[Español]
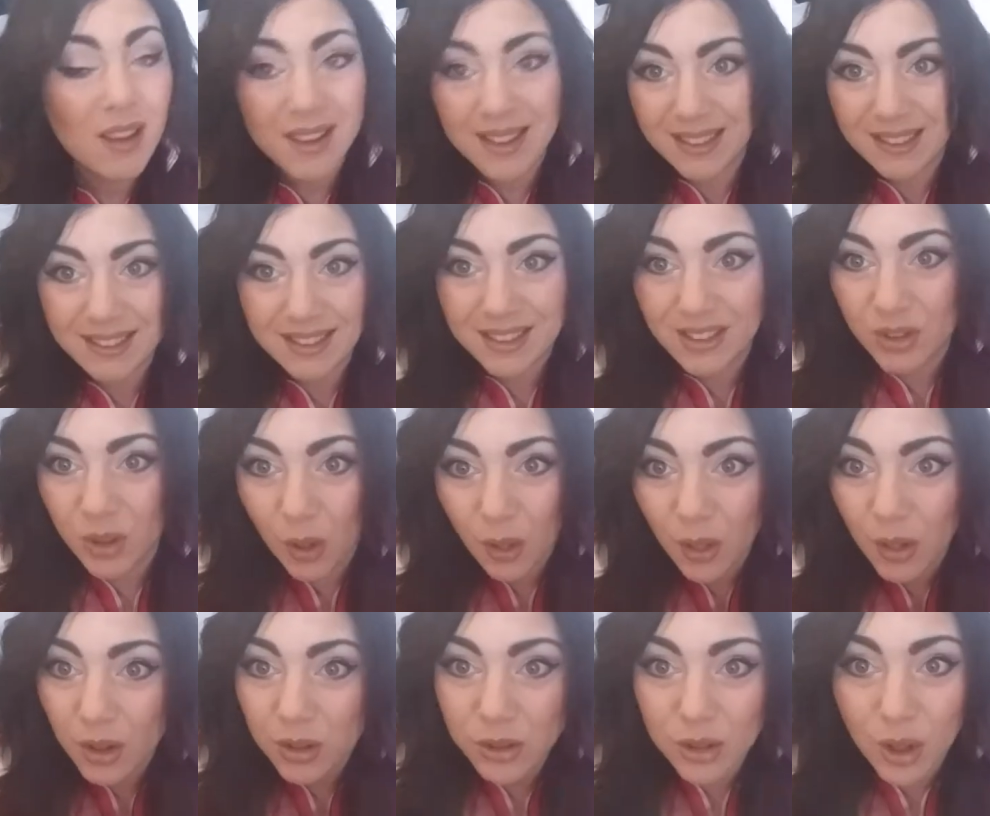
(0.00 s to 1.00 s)
casi
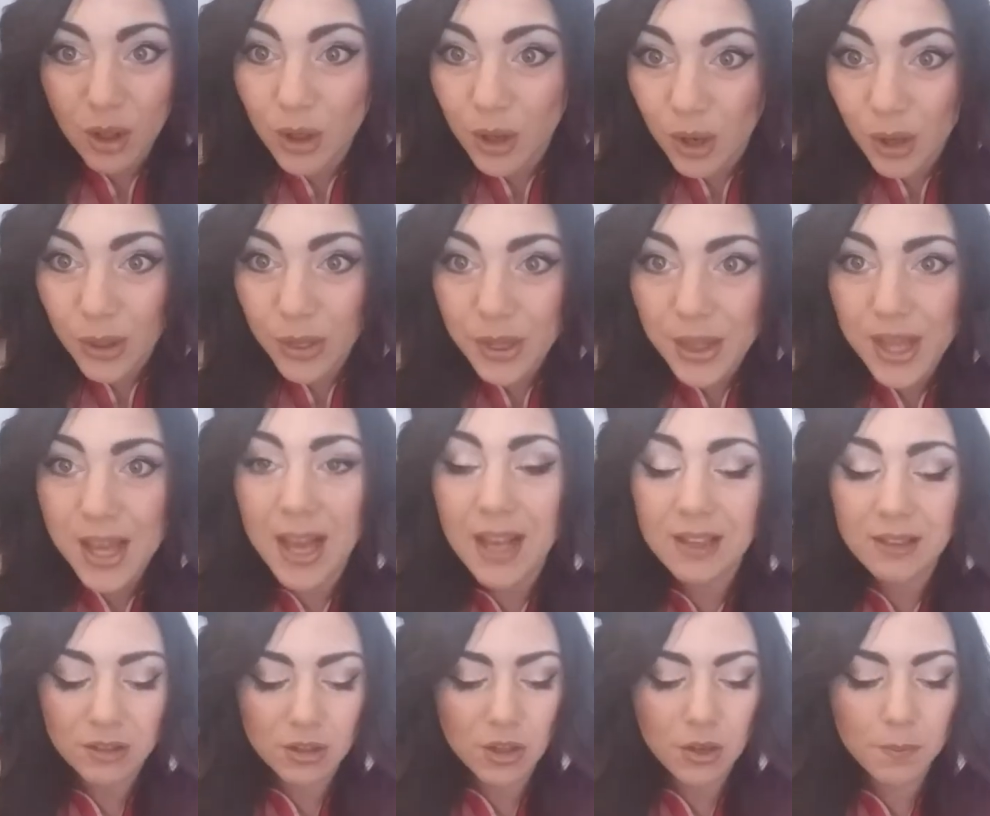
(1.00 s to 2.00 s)
todos, todos los
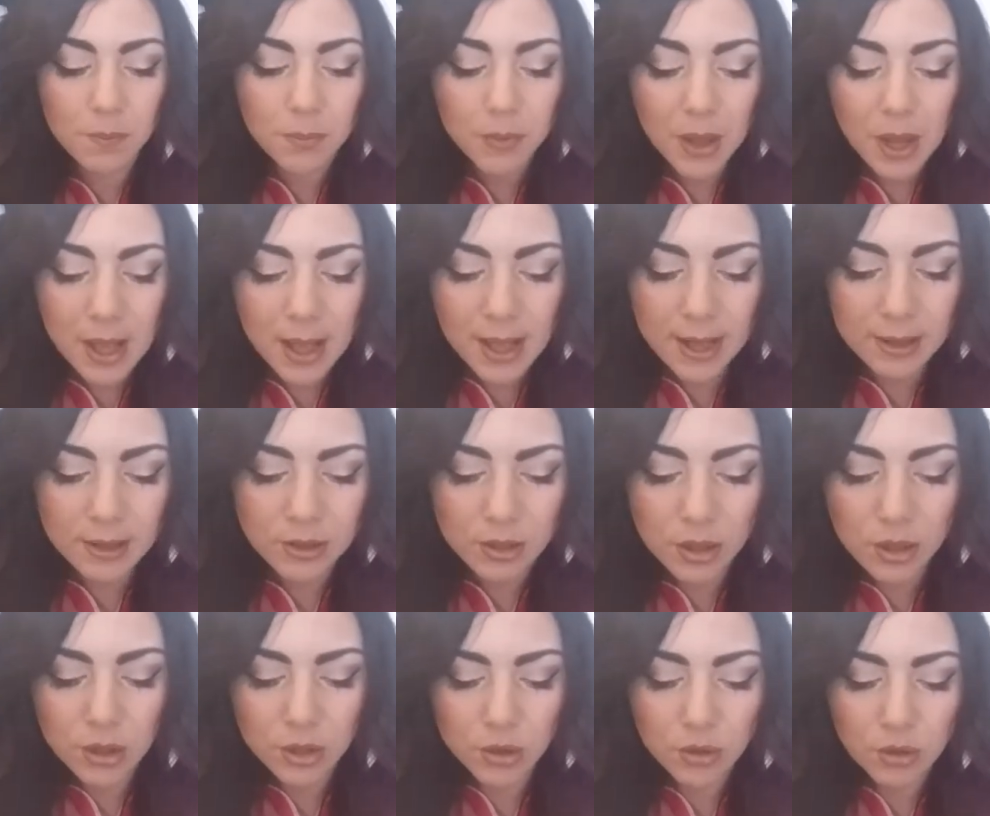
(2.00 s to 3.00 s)
días son
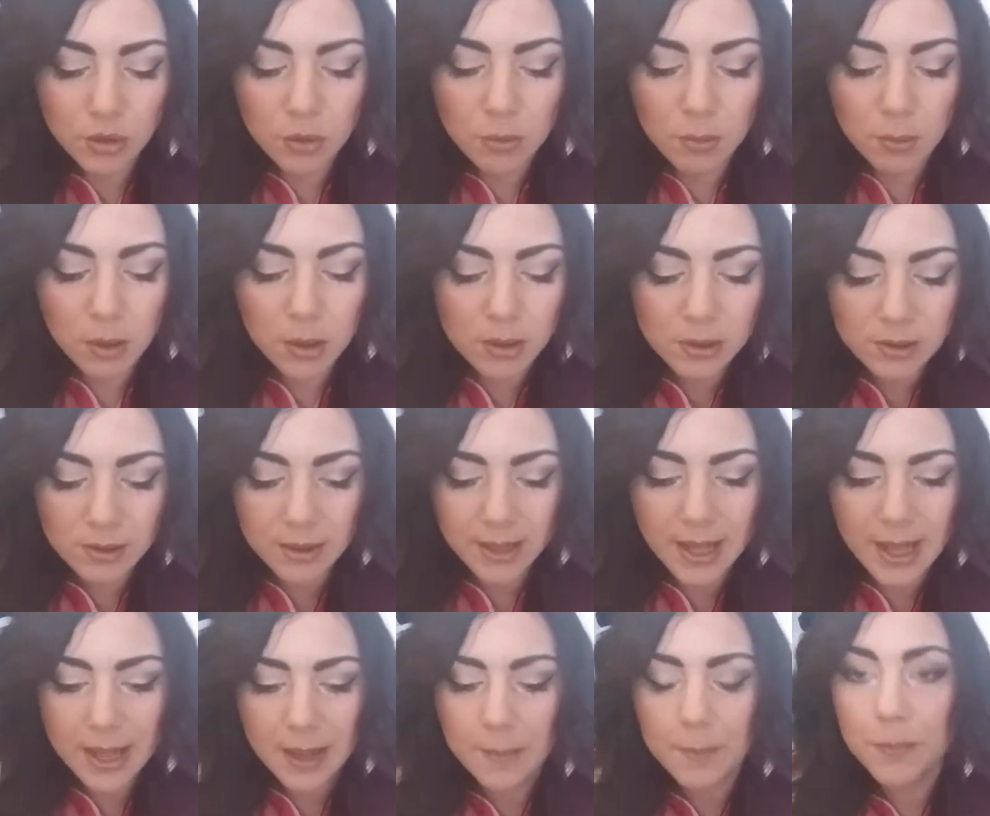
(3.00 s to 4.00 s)
estos jumbos
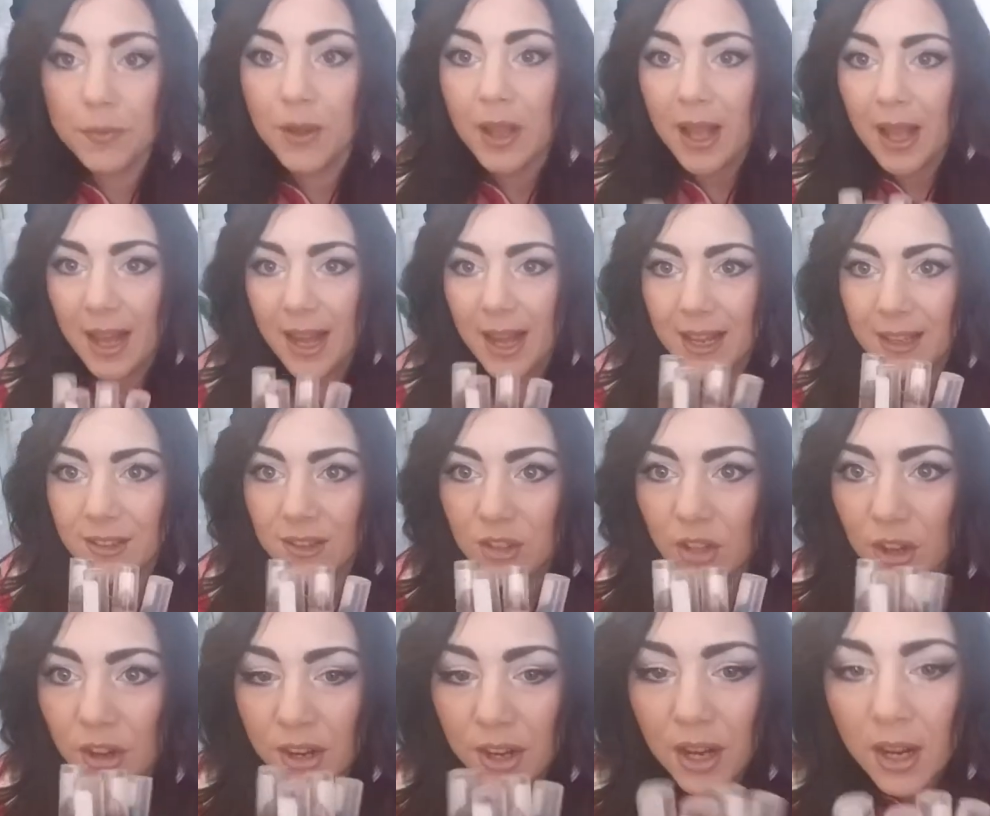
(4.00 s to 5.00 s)
de
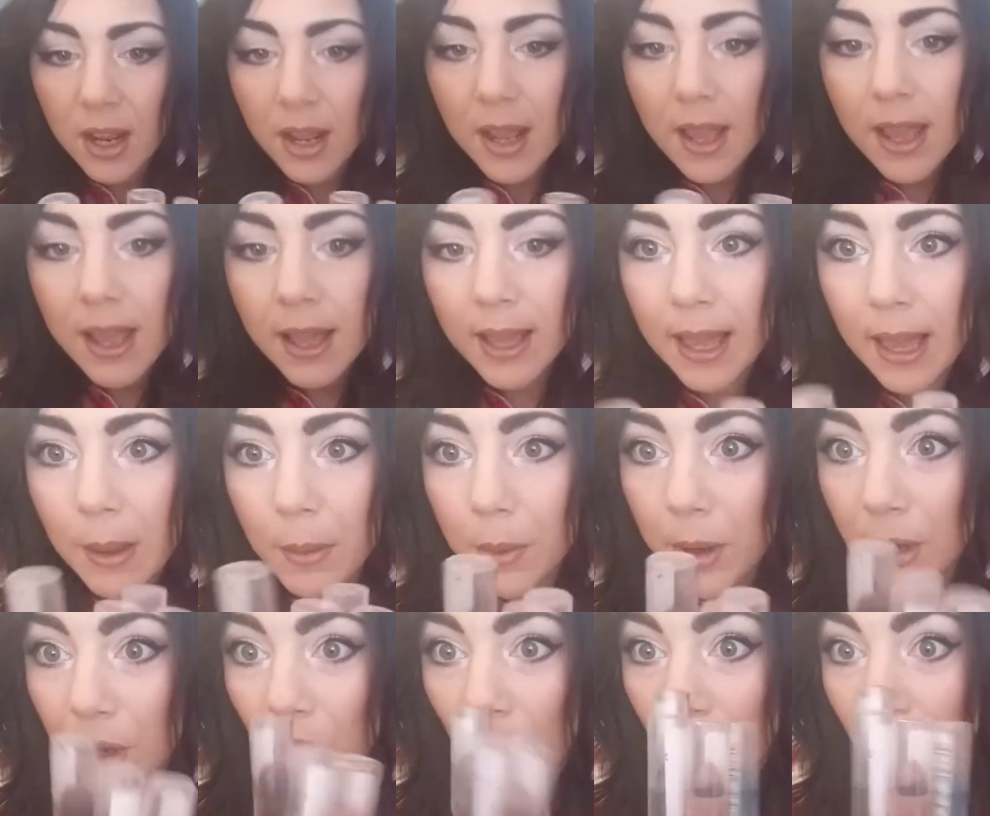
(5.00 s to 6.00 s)
Astor que
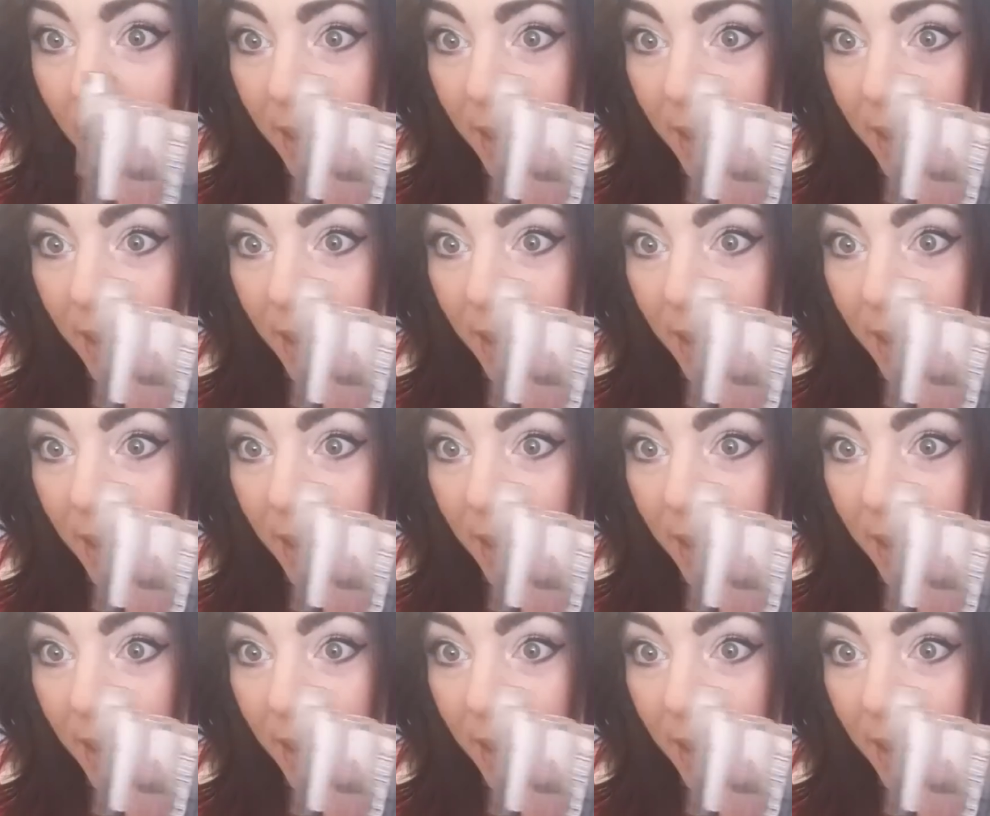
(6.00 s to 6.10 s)
bueno,